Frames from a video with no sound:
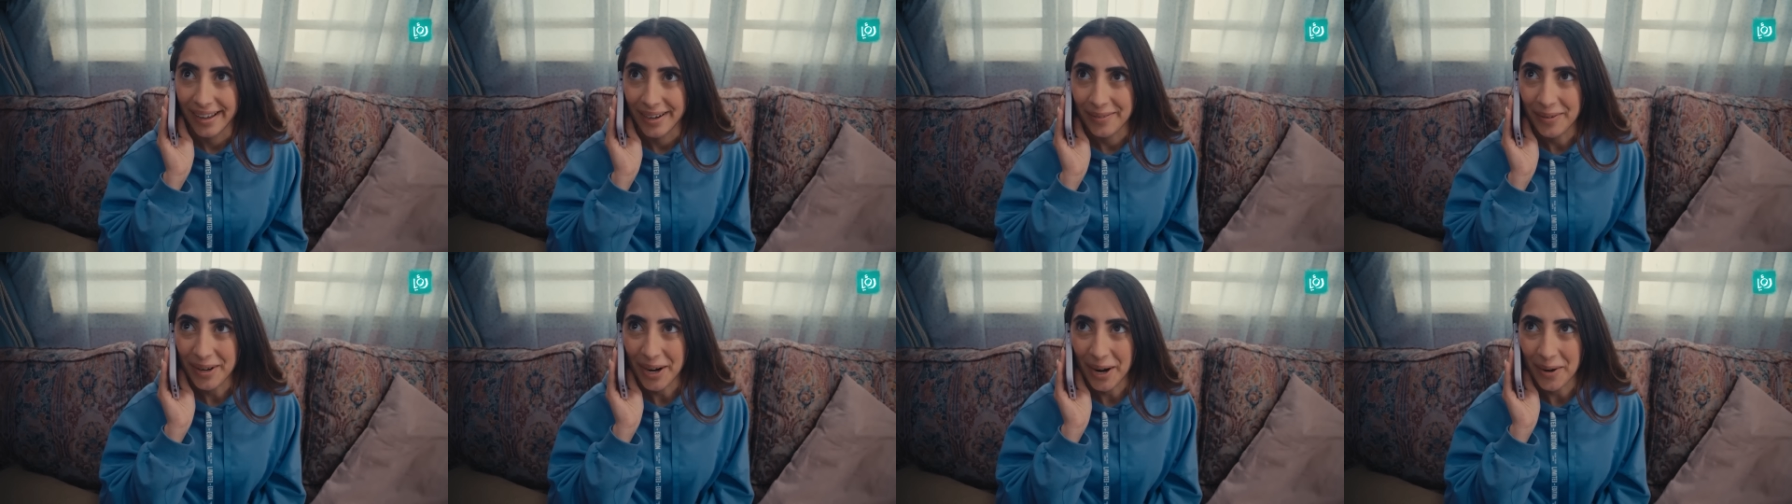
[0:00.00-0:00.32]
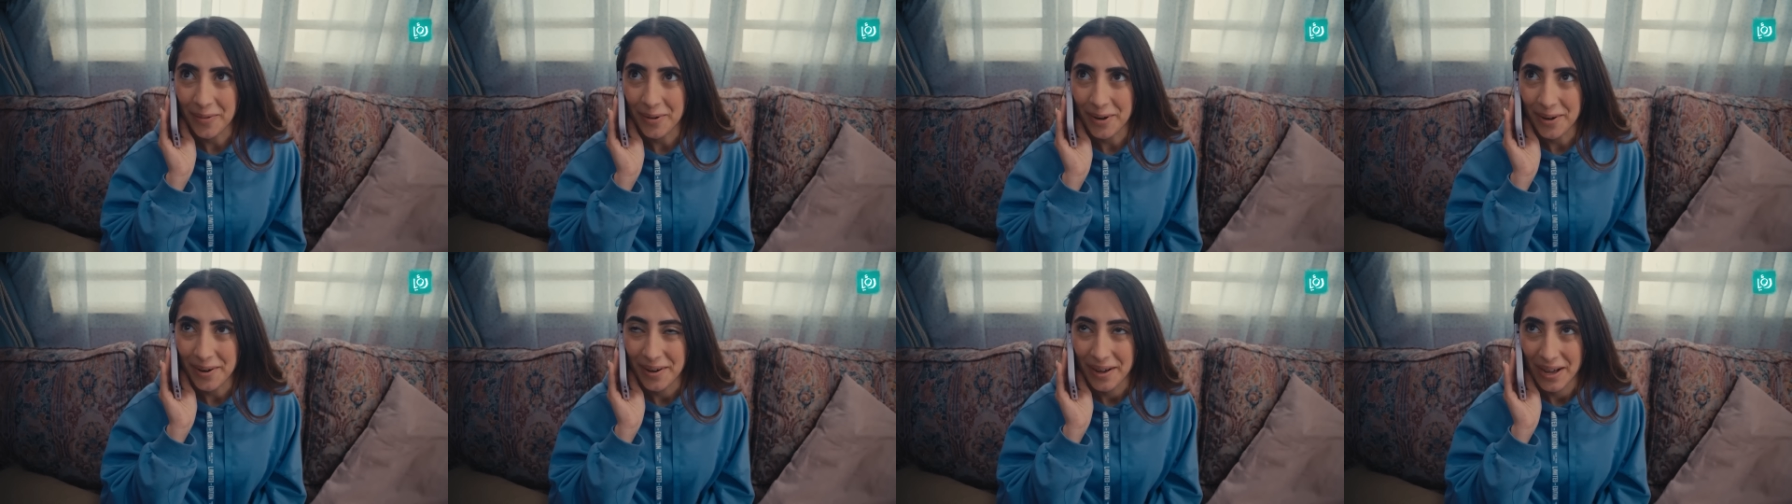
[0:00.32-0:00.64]

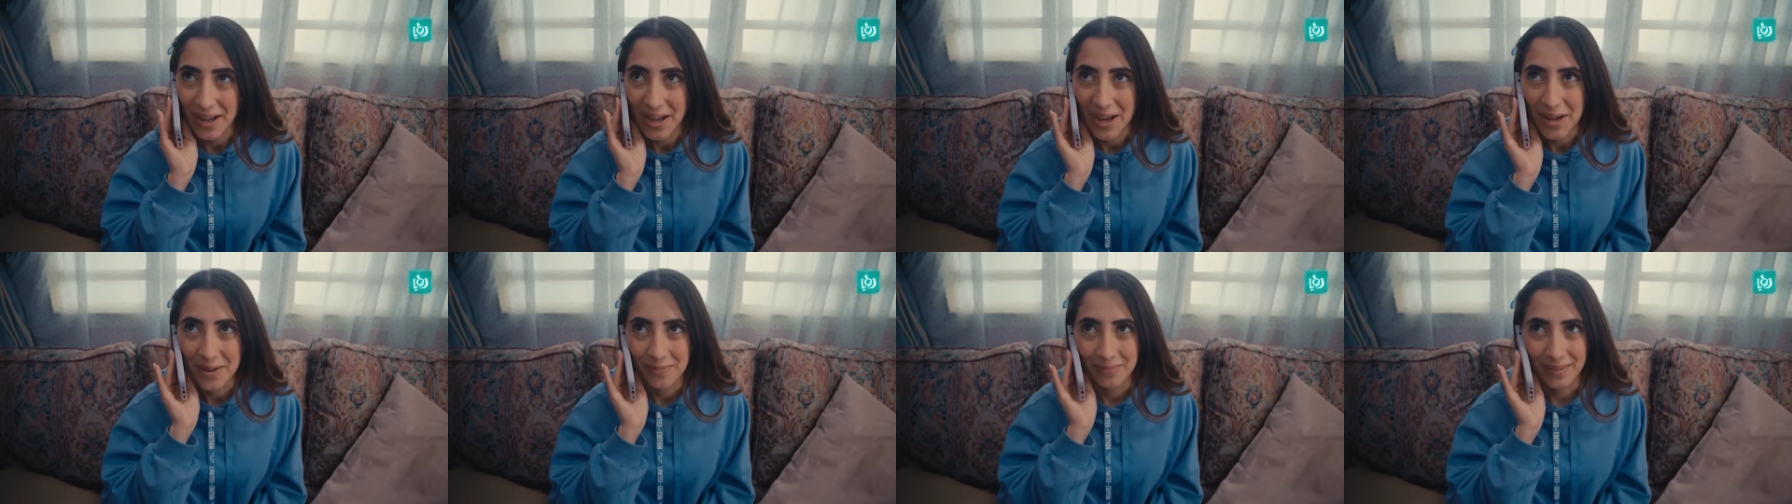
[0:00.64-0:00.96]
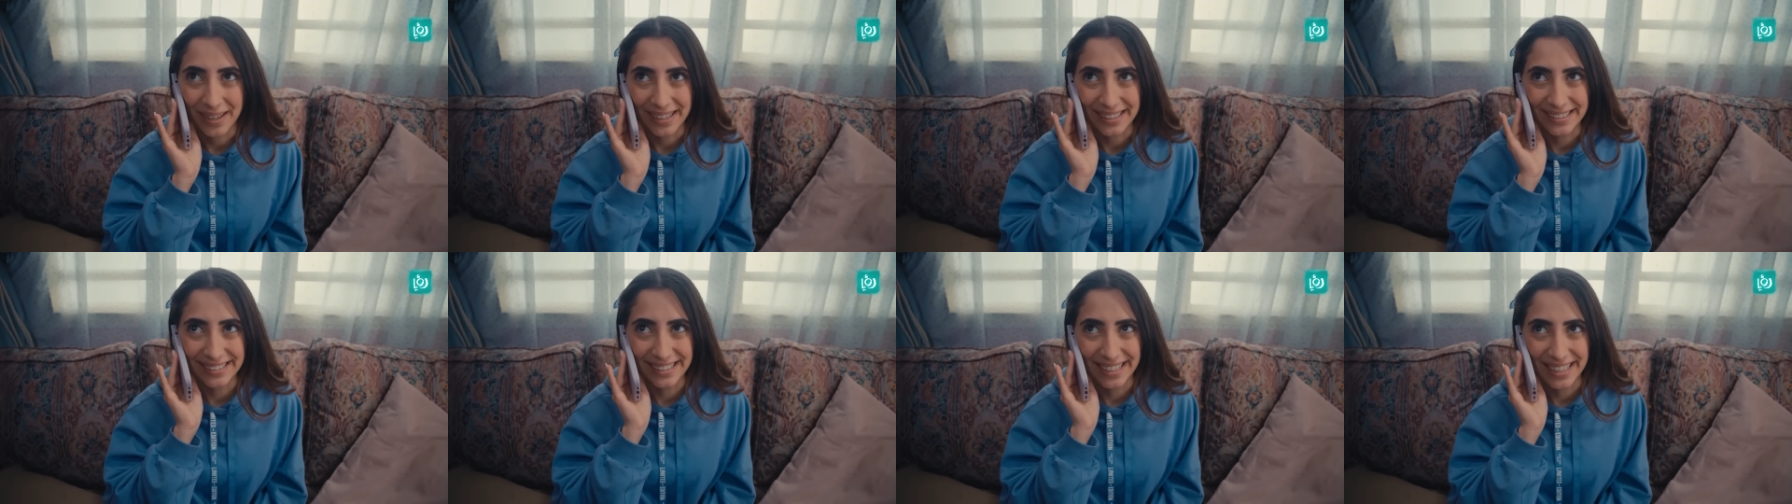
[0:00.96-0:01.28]
المرحبا
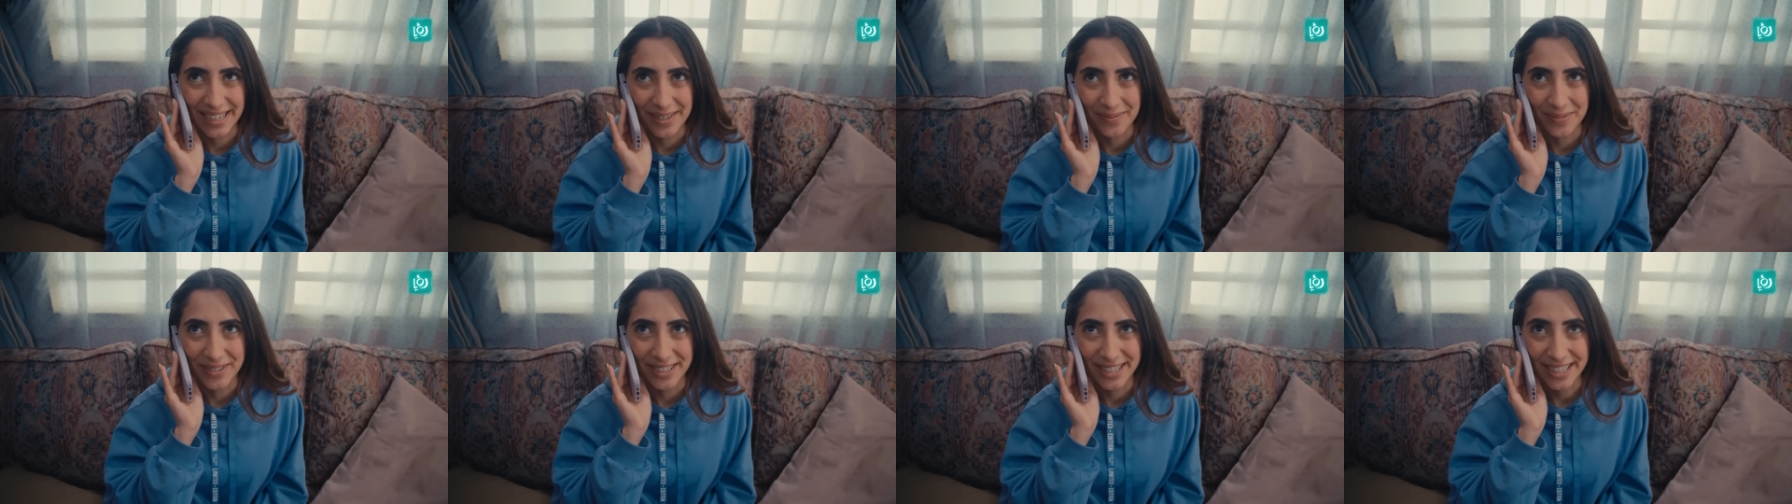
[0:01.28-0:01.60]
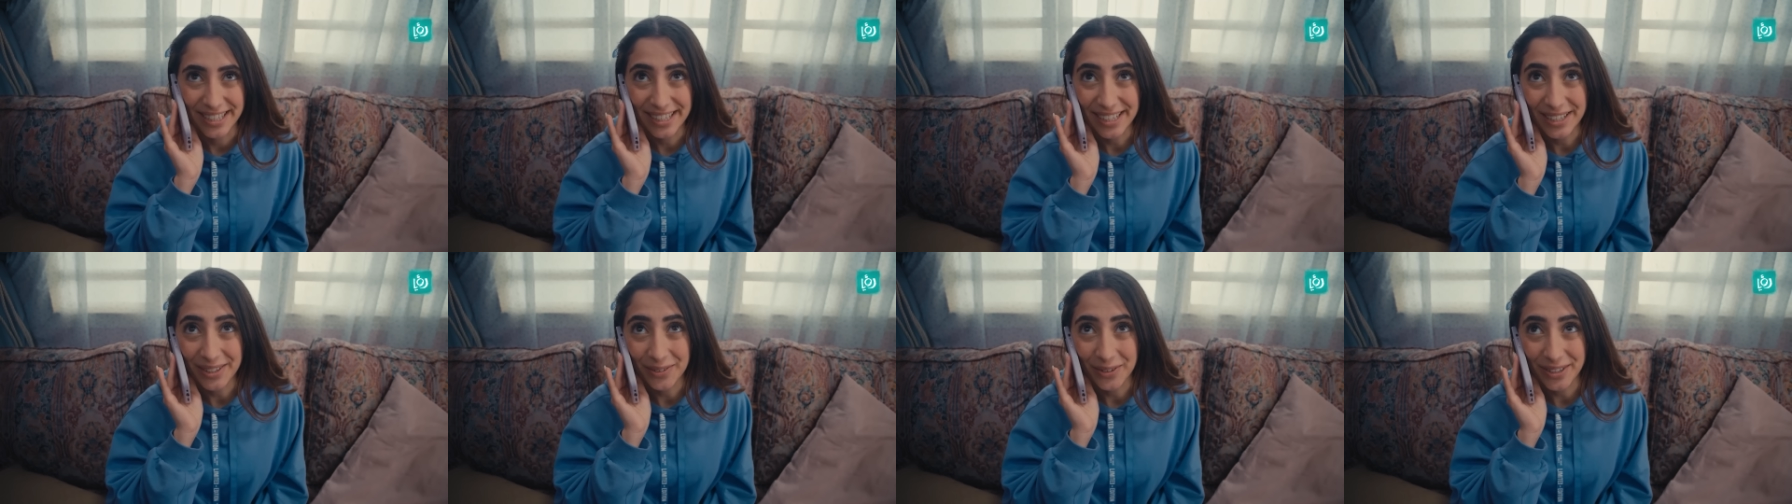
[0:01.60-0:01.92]
معك زينة من
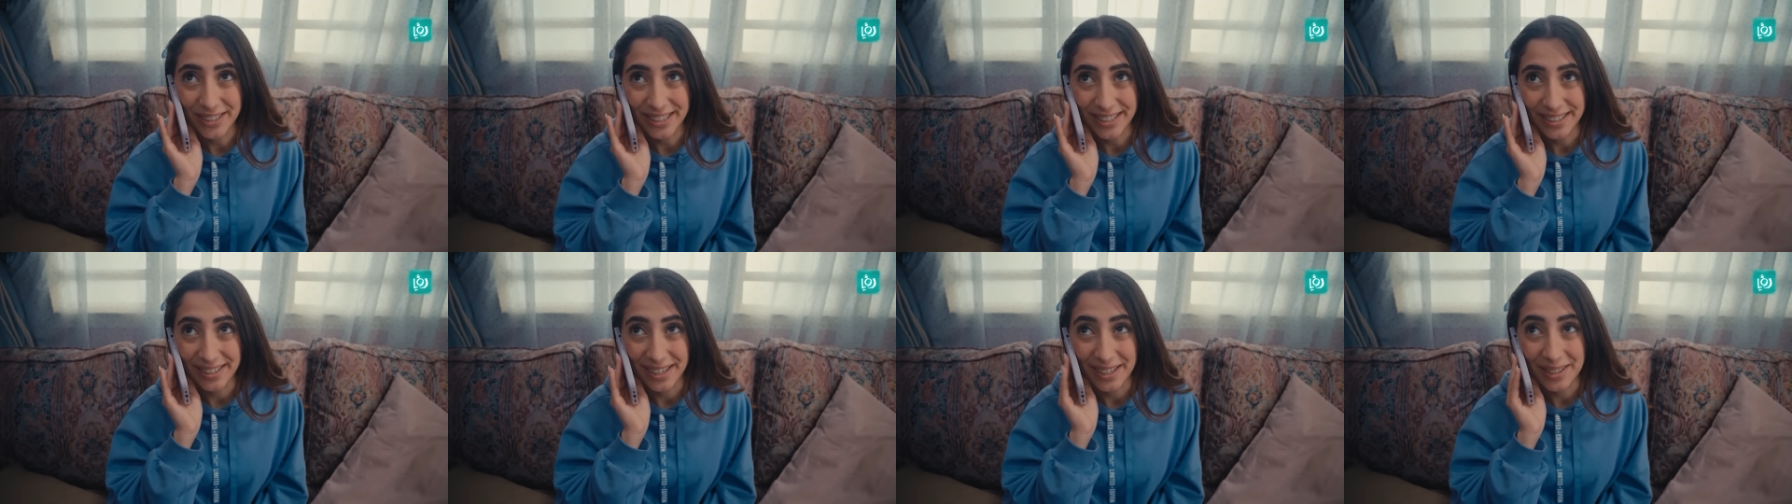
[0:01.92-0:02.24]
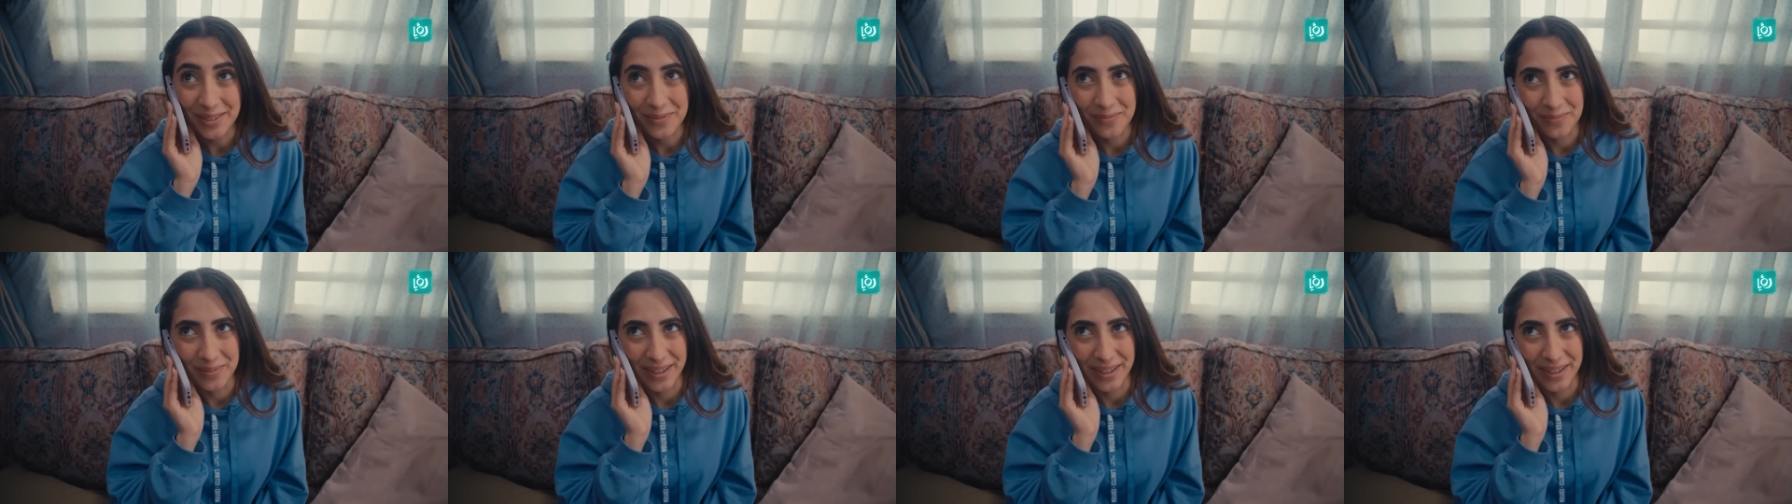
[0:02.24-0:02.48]
شركة وسيطات